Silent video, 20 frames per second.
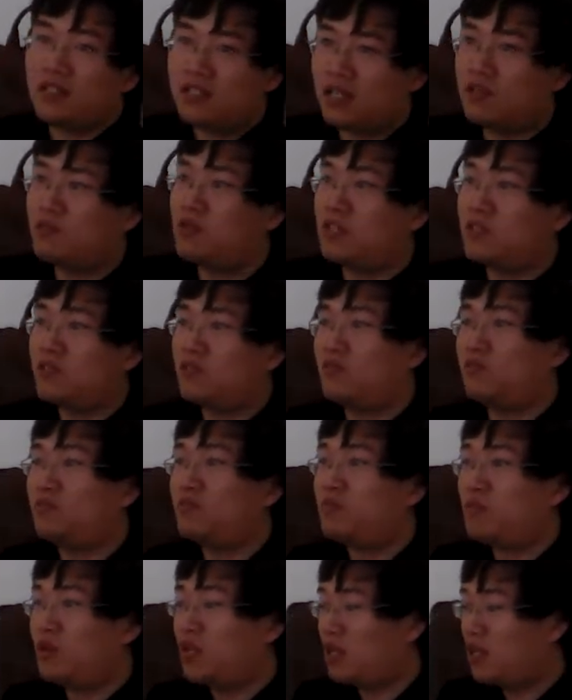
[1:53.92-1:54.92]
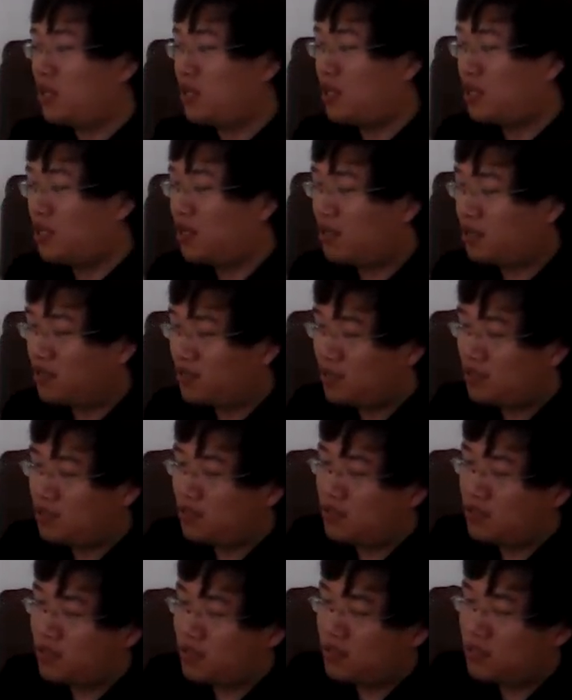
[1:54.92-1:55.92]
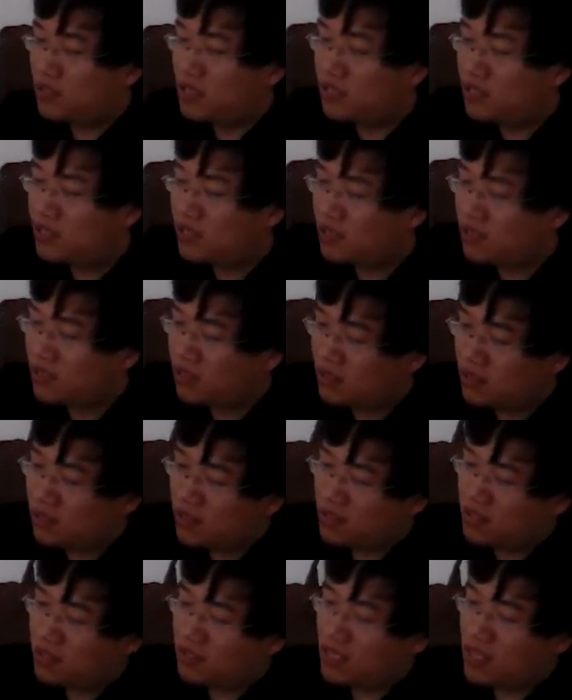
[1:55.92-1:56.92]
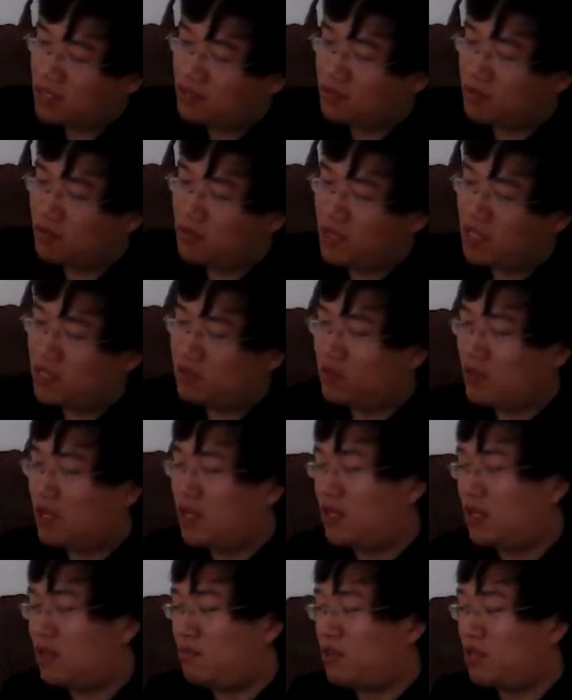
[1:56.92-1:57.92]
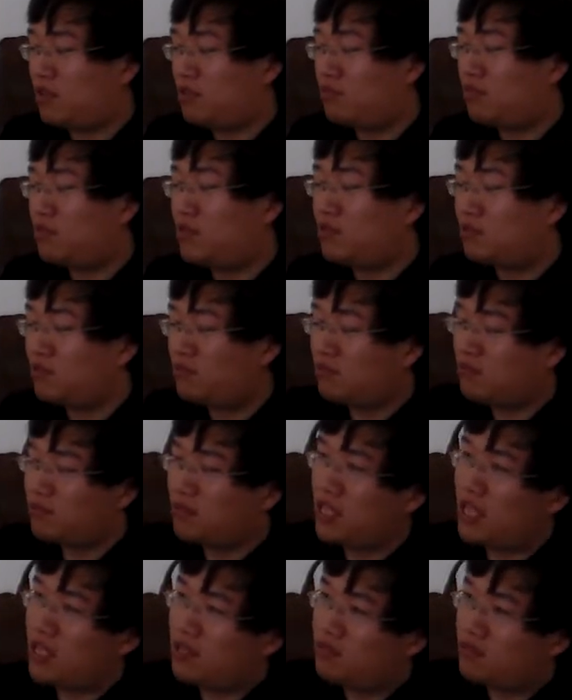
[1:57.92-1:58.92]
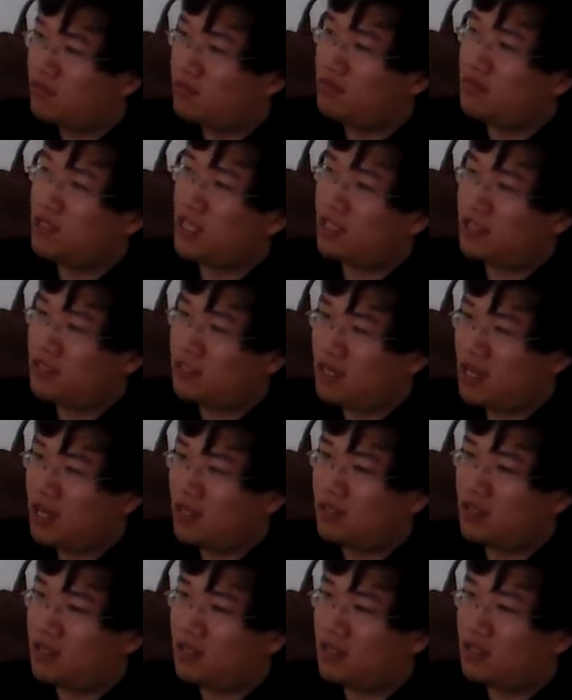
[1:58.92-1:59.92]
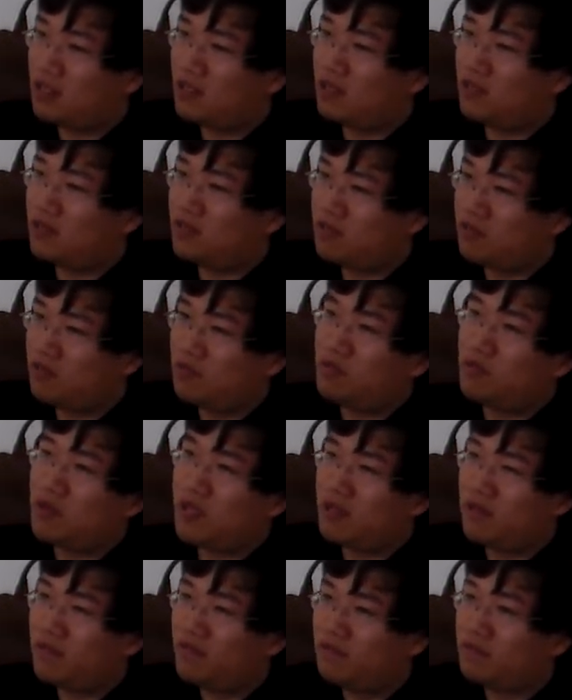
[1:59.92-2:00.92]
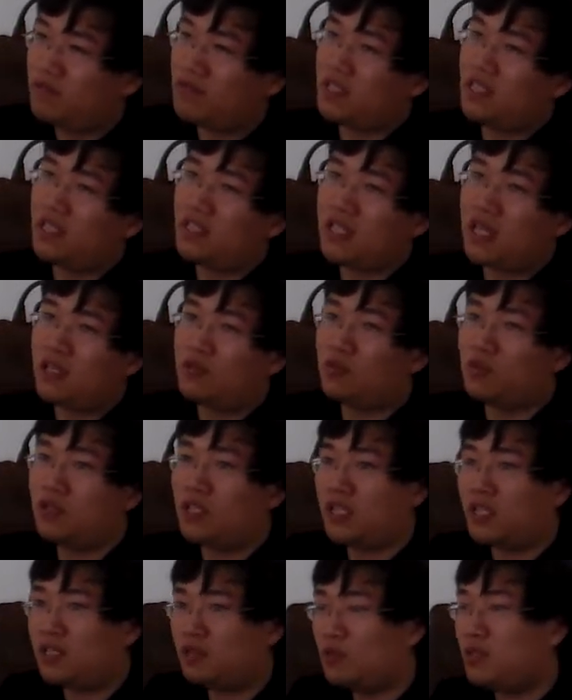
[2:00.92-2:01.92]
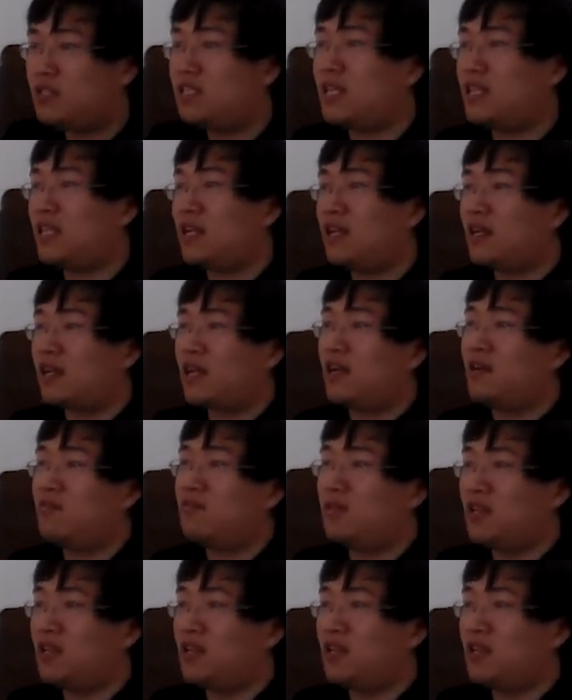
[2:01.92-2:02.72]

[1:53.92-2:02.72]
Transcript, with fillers: 圣学就是儒学。这就是，这是，这是在宋元学案里面对宋代初年的这样的一个儒学的复兴，他做的一个最简单的概